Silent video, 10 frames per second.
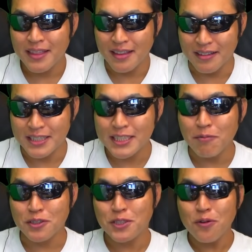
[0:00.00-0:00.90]
うん、しか
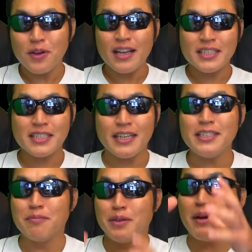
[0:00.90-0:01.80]
も召喚した位
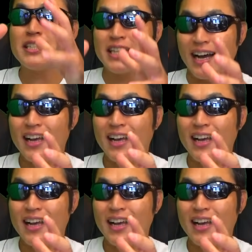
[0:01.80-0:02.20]
置見ました